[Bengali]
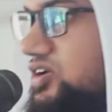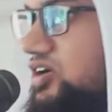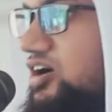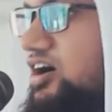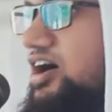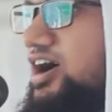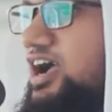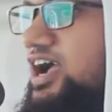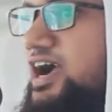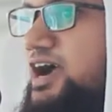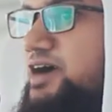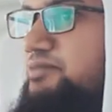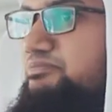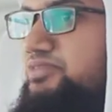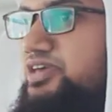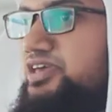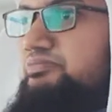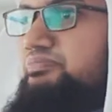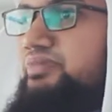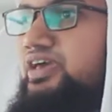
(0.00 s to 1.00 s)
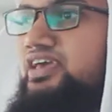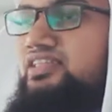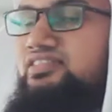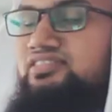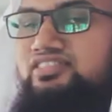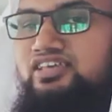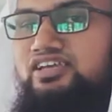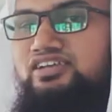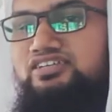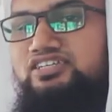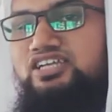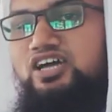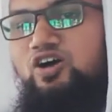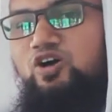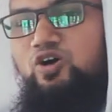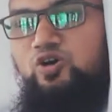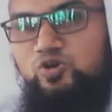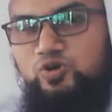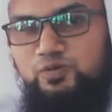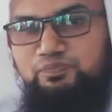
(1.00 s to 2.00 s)
র হ্যা মিম এই তিনটা
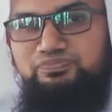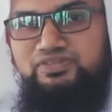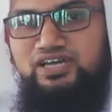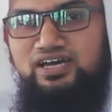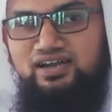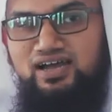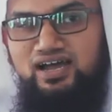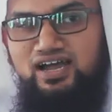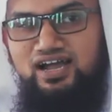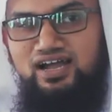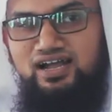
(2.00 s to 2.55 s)
হরফ দ্বারা